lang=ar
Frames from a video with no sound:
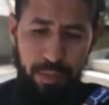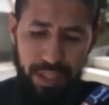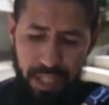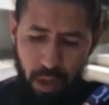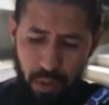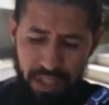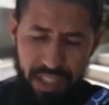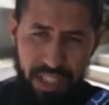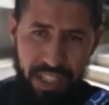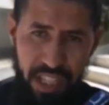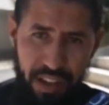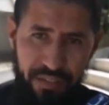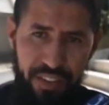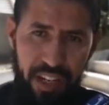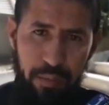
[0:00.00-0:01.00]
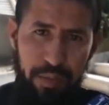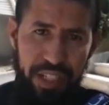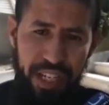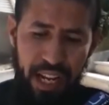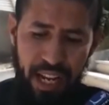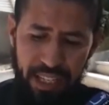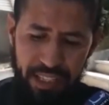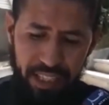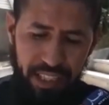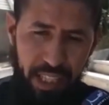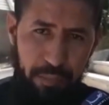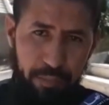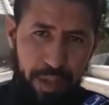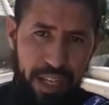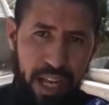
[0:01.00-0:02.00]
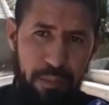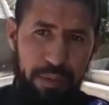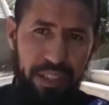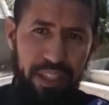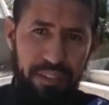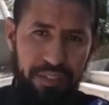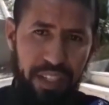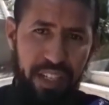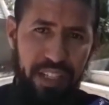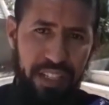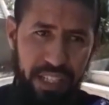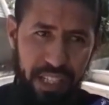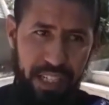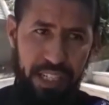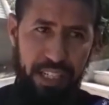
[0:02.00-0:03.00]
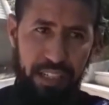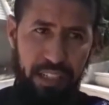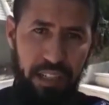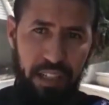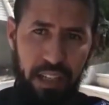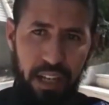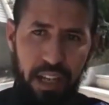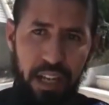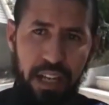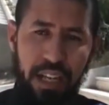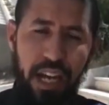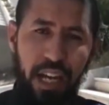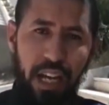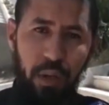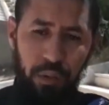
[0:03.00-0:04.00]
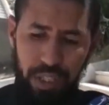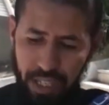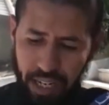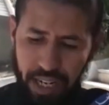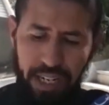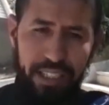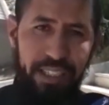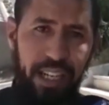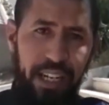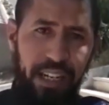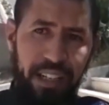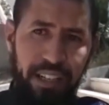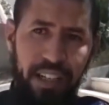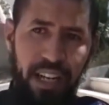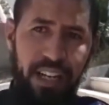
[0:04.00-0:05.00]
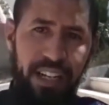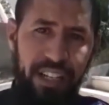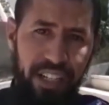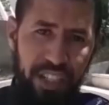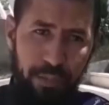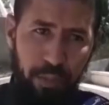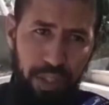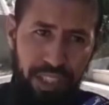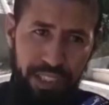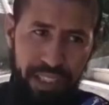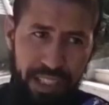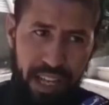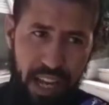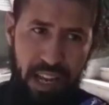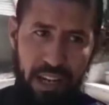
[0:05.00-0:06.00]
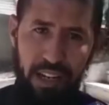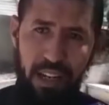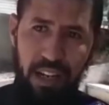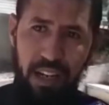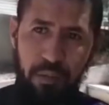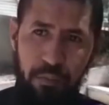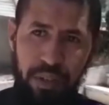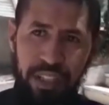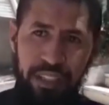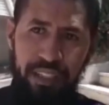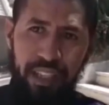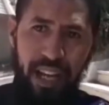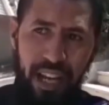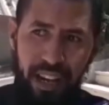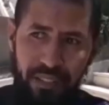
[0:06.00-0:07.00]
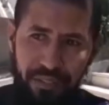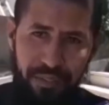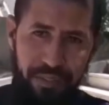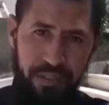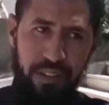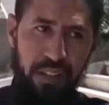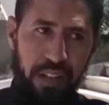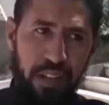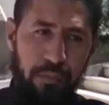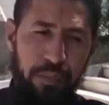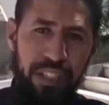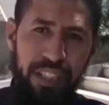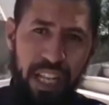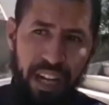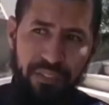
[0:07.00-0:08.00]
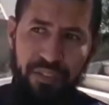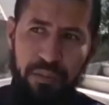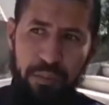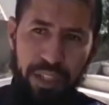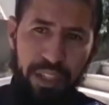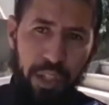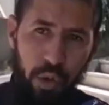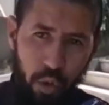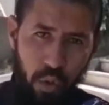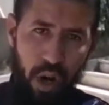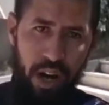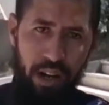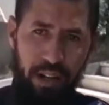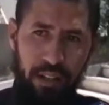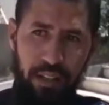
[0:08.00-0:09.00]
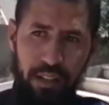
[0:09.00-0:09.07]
بجواز السفر بالشهادة الطبية بالدفتر الصحي يا خوتي رانا تعرضنا للنصب والاحتيال من طرف من طرف المدعوة